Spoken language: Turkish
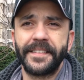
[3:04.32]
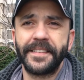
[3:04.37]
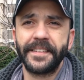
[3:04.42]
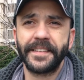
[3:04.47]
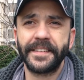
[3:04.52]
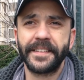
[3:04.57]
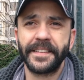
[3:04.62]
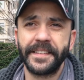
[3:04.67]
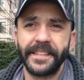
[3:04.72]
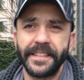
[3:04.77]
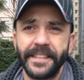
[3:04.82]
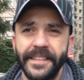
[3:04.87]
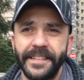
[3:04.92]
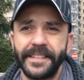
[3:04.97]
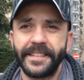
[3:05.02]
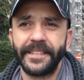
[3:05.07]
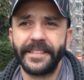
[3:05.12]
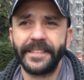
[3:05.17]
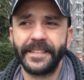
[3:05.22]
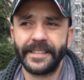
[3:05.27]
Peki hoca işi ne
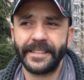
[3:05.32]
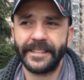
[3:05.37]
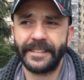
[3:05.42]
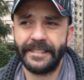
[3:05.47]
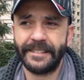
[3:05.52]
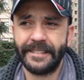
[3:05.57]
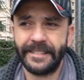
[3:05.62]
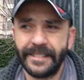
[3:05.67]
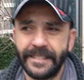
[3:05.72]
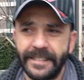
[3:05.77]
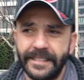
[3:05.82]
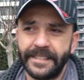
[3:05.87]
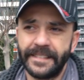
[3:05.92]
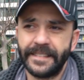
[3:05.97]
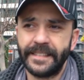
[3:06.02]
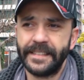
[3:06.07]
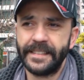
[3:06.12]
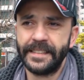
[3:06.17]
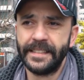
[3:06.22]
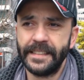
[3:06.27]
olacak abi? Kimi
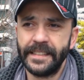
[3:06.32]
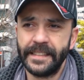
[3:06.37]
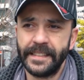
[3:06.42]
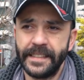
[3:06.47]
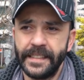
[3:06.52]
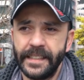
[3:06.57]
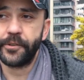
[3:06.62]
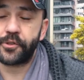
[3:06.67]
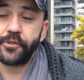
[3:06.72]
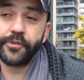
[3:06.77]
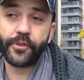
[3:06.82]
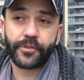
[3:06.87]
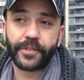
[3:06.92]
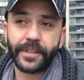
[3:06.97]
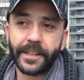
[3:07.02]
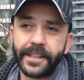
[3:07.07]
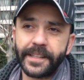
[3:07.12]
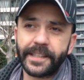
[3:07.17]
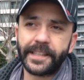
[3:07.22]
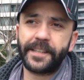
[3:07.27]
getirirsin sen olsam? Şu
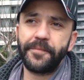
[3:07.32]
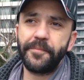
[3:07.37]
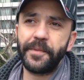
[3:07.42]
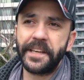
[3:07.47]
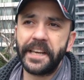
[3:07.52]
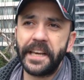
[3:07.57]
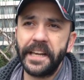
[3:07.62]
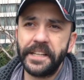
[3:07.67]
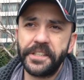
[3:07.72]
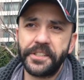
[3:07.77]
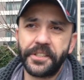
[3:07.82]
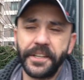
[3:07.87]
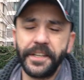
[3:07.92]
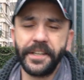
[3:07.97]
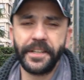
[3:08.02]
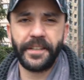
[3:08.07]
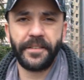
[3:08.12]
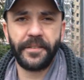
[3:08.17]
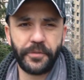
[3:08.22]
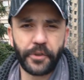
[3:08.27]
noktada kimin
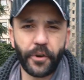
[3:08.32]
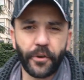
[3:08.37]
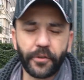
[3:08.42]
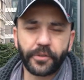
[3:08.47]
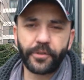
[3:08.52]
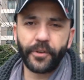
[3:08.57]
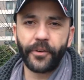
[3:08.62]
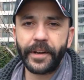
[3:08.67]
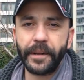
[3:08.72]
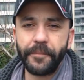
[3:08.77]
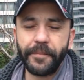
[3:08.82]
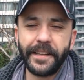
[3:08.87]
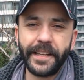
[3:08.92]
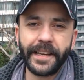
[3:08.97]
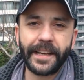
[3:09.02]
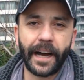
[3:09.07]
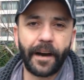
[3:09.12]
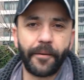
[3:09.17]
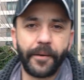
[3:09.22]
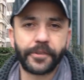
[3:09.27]
geleceği çok da önemli
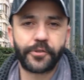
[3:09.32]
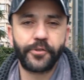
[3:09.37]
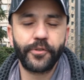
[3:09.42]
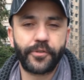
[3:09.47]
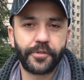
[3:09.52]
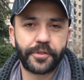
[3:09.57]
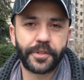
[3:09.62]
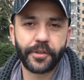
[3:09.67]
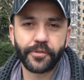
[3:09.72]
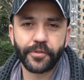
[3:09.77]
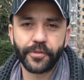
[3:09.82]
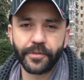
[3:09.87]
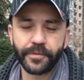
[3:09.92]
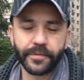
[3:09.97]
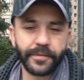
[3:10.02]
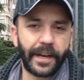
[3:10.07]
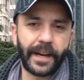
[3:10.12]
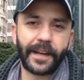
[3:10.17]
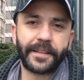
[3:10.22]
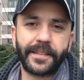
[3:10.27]
değil galiba. Çünkü
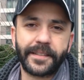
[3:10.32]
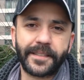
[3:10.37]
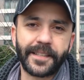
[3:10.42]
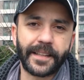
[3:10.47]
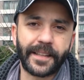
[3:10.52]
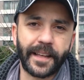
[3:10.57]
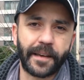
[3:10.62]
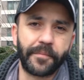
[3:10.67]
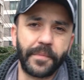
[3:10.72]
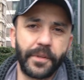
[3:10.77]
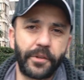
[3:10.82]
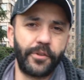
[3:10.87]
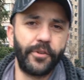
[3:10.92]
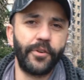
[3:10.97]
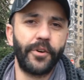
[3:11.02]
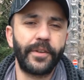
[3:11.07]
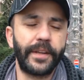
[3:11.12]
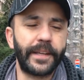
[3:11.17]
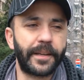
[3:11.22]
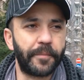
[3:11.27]
sezon artık zaten
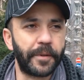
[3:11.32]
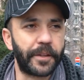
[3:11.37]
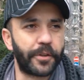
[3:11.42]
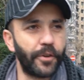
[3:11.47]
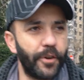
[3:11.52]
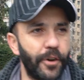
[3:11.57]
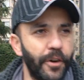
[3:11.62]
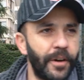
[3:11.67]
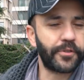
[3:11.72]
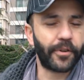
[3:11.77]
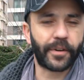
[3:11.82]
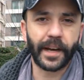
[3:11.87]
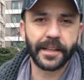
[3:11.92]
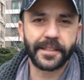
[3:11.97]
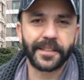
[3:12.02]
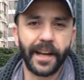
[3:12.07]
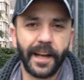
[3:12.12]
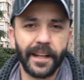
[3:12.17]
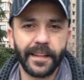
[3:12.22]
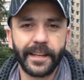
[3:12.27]
bitiyor, lig bitiyor. Çok
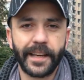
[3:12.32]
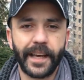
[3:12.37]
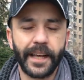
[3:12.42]
az kaldı.